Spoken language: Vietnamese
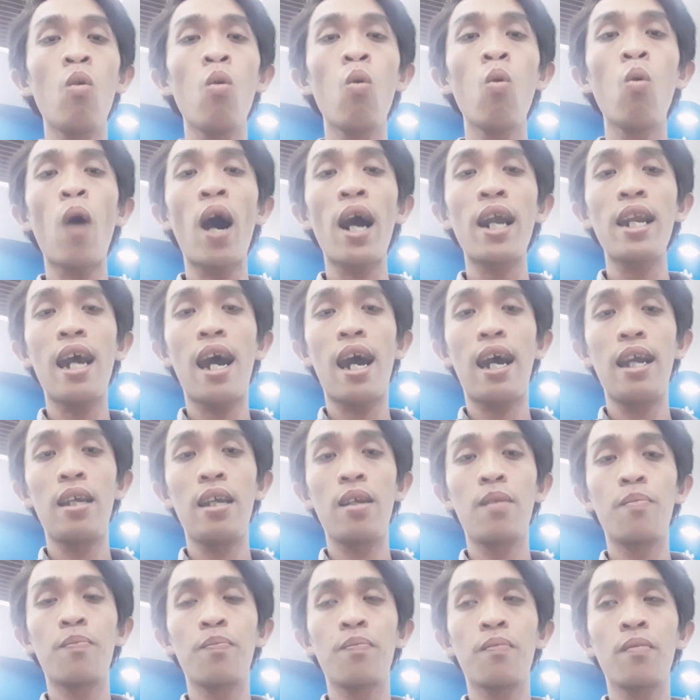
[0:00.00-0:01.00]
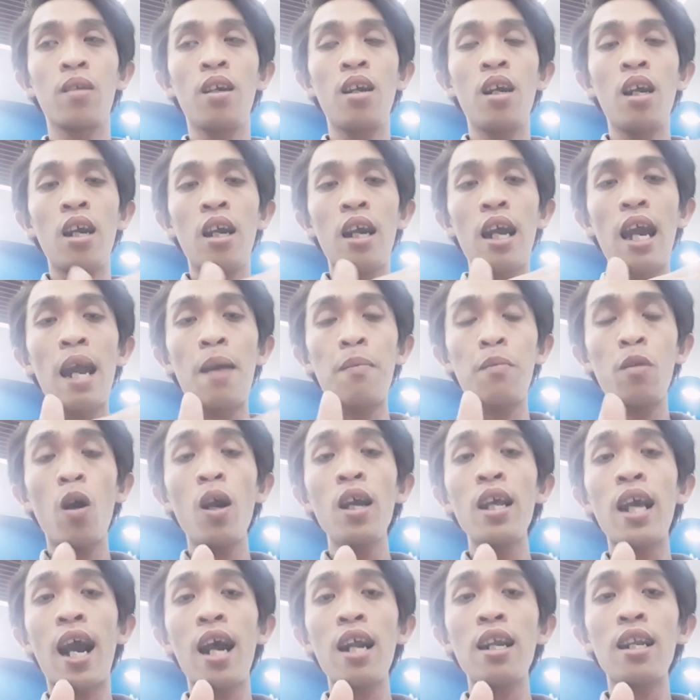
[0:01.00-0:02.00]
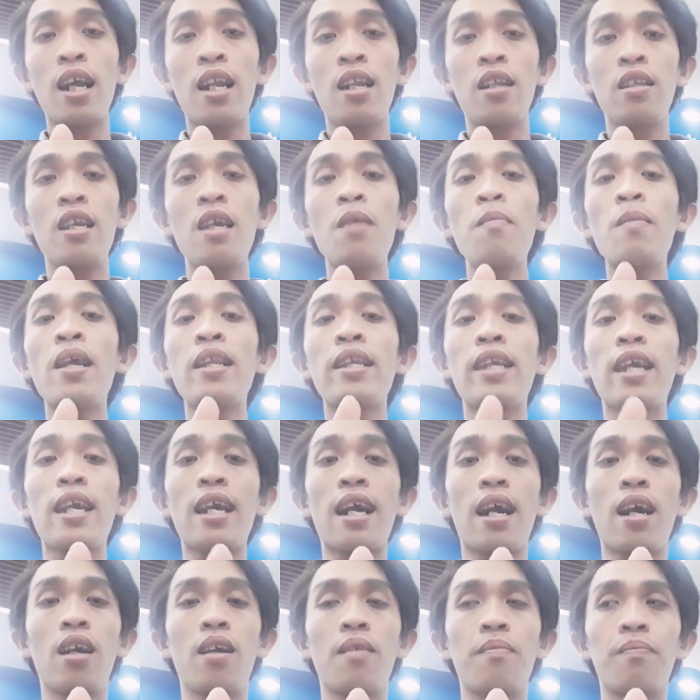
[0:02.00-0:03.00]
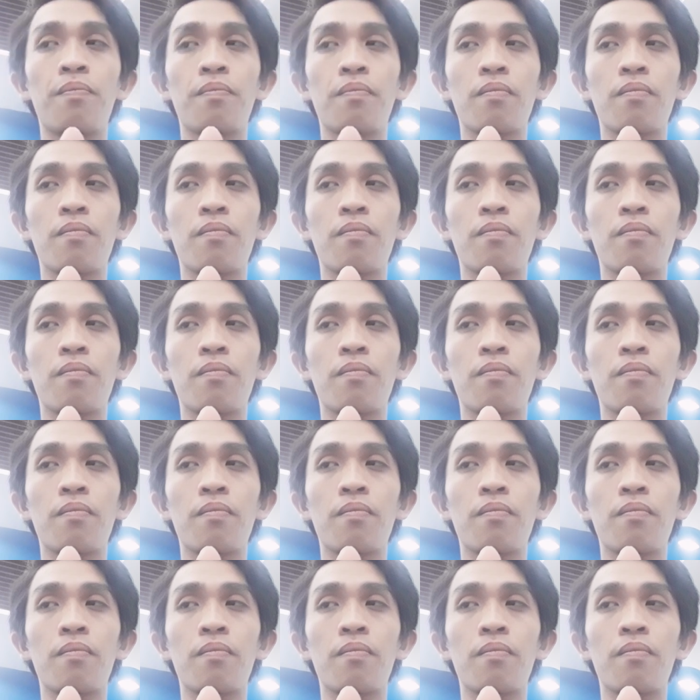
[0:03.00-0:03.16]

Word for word: qua đời em nói khẳng định với mấy anh chị rằng